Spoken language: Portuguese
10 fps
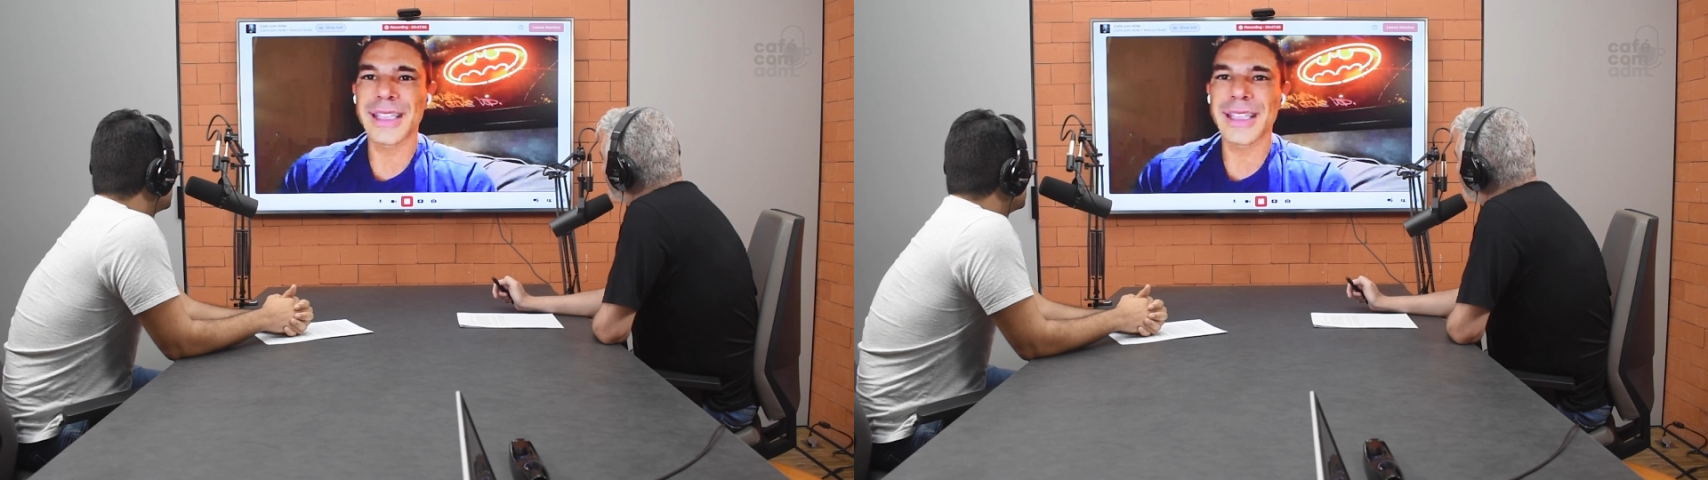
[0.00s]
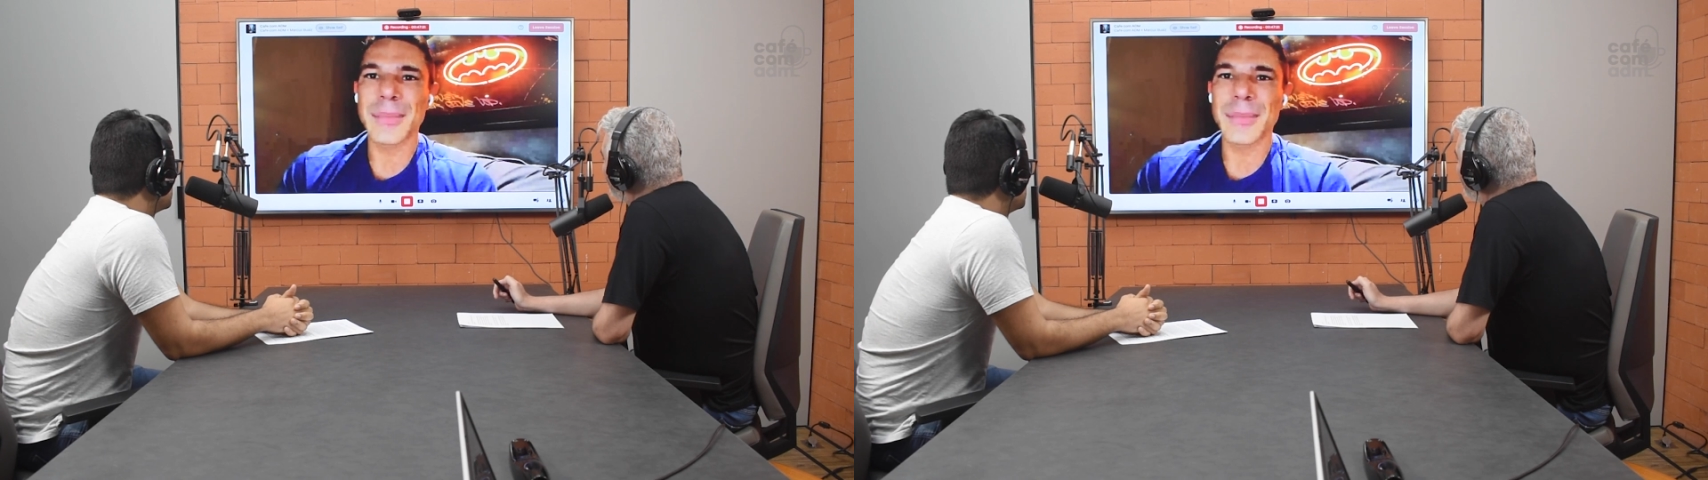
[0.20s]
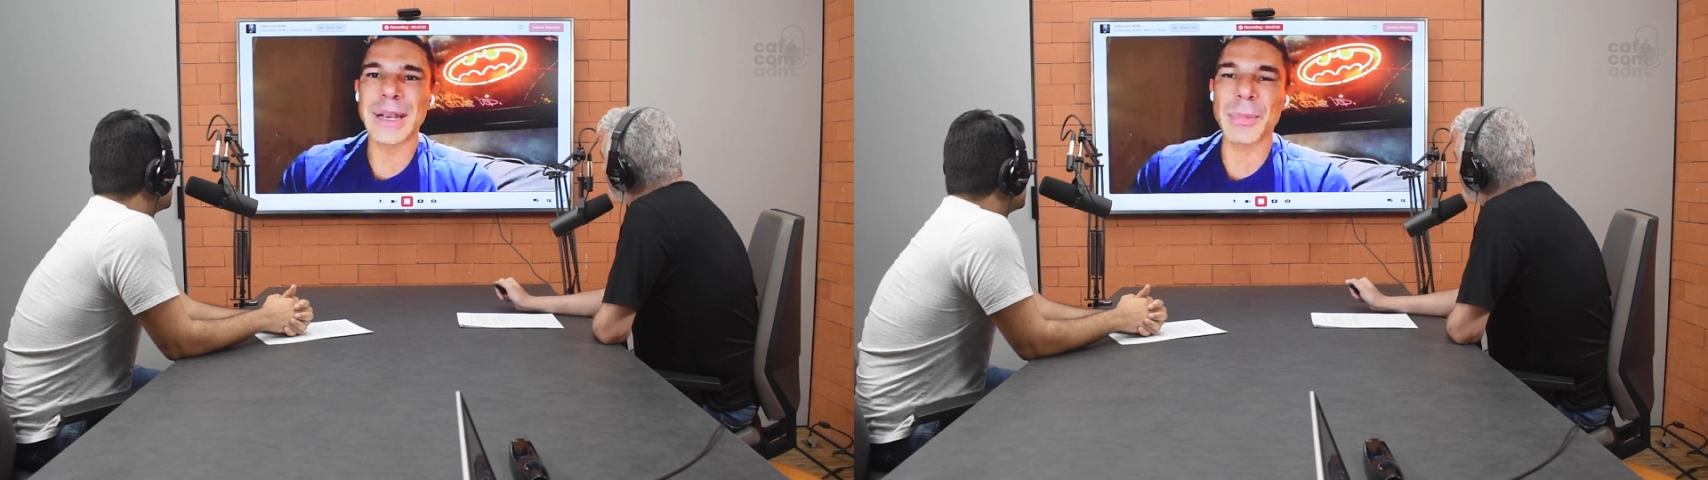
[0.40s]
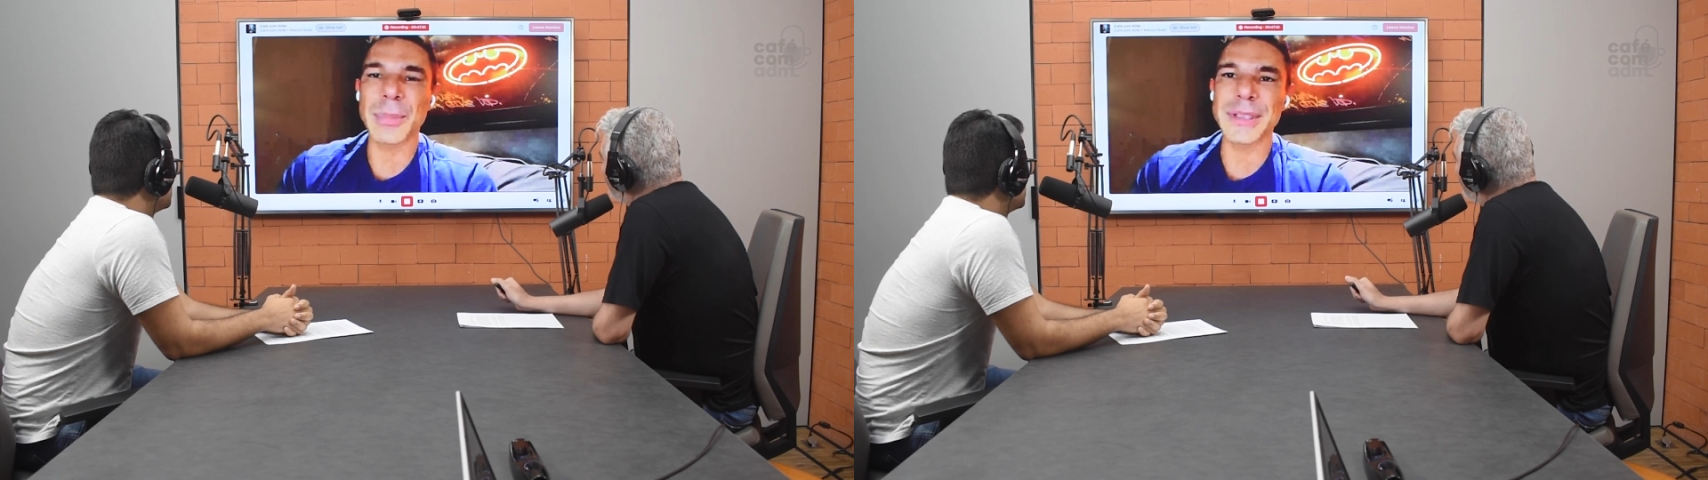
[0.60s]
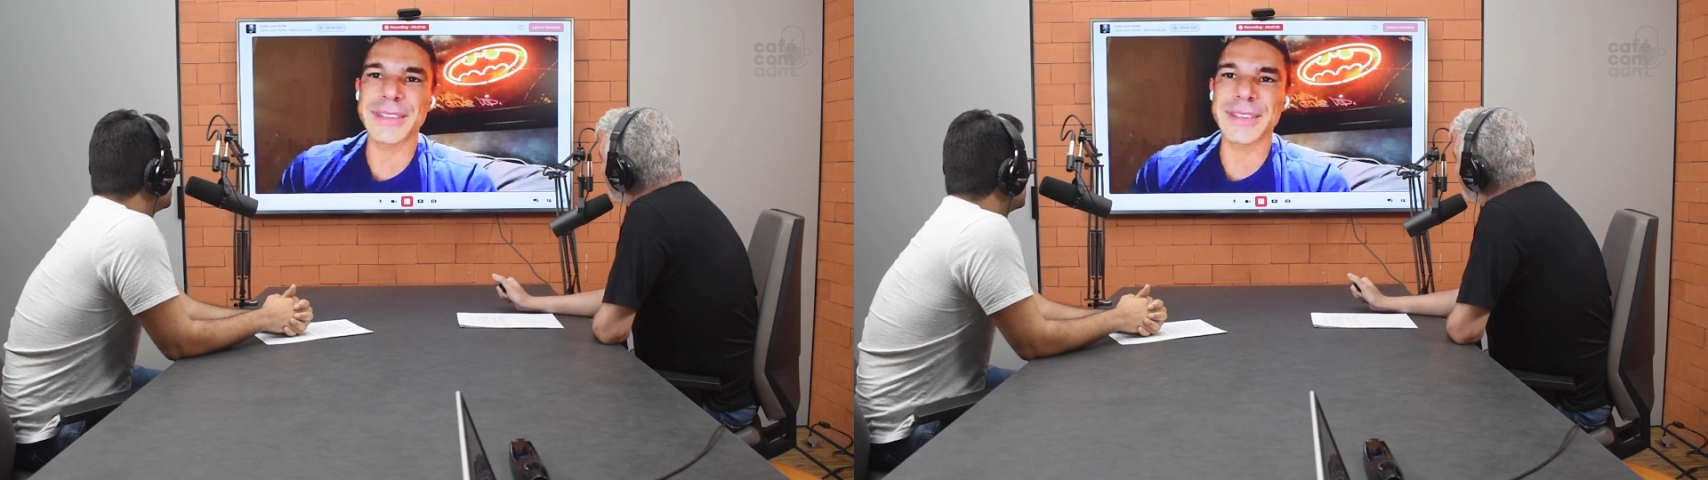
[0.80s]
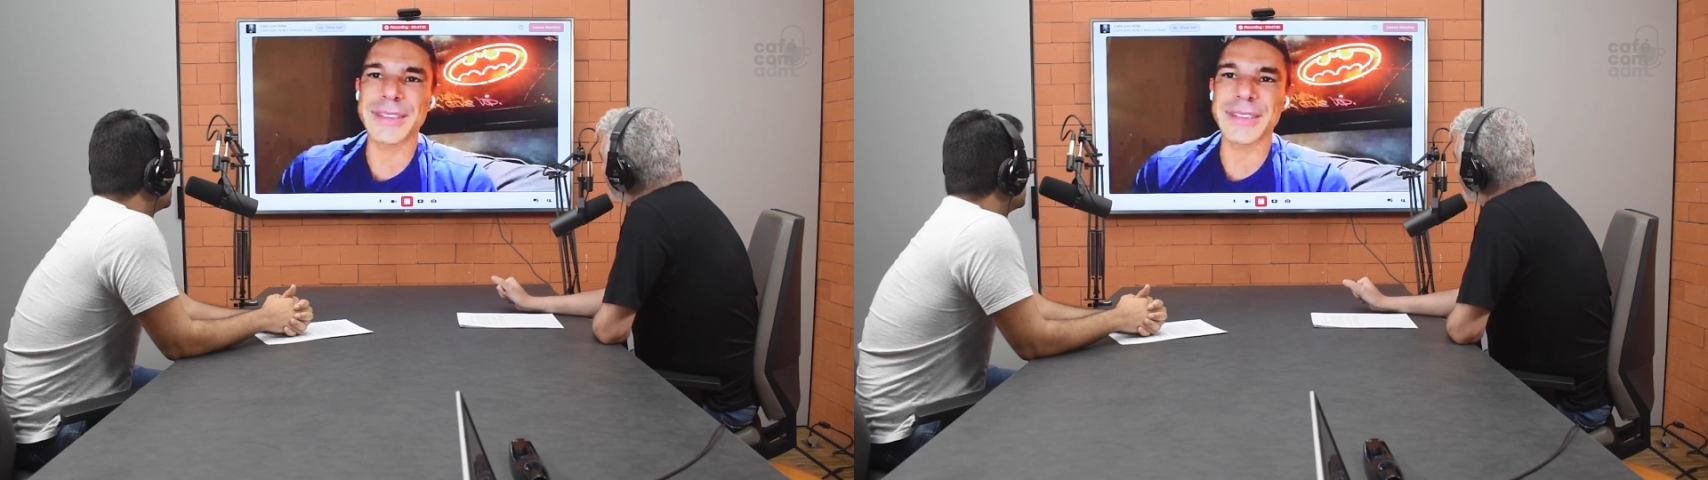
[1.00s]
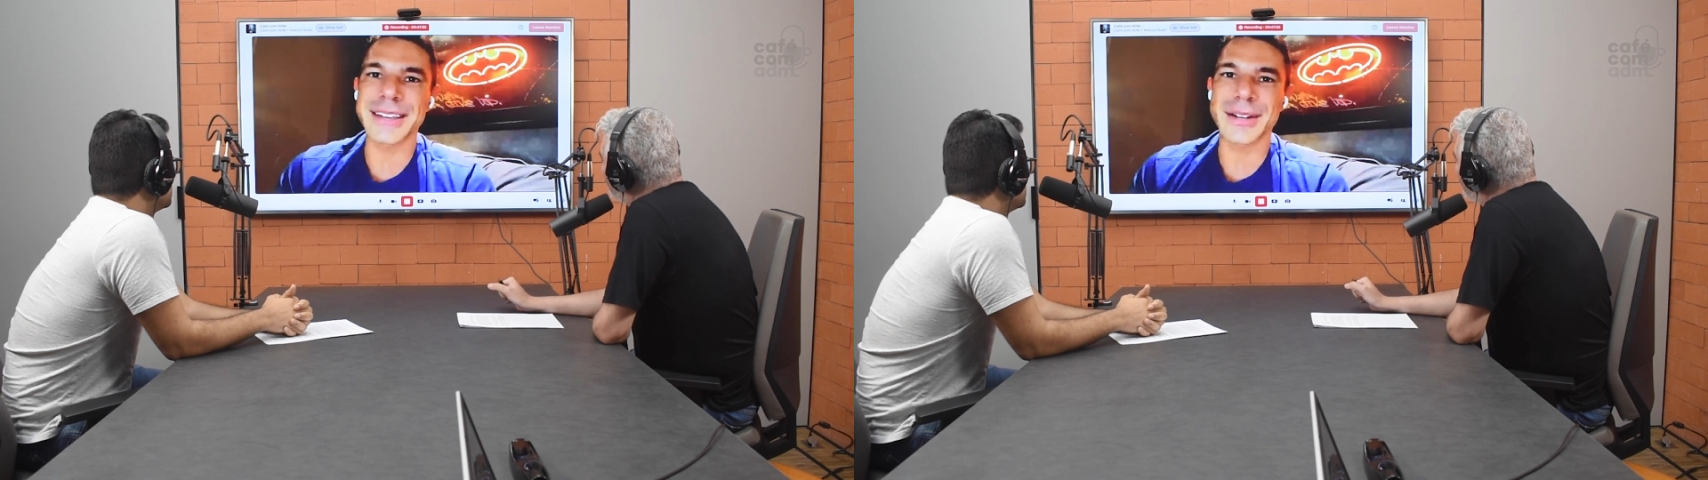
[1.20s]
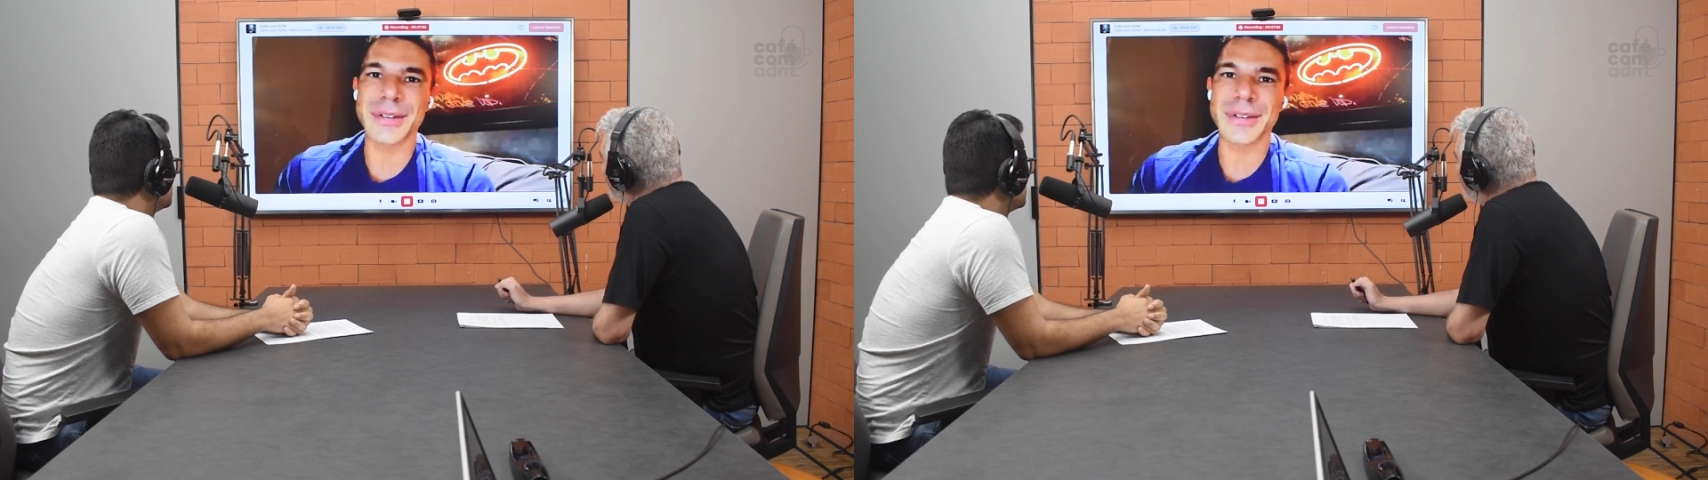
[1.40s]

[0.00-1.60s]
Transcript: mas depois de sete anos,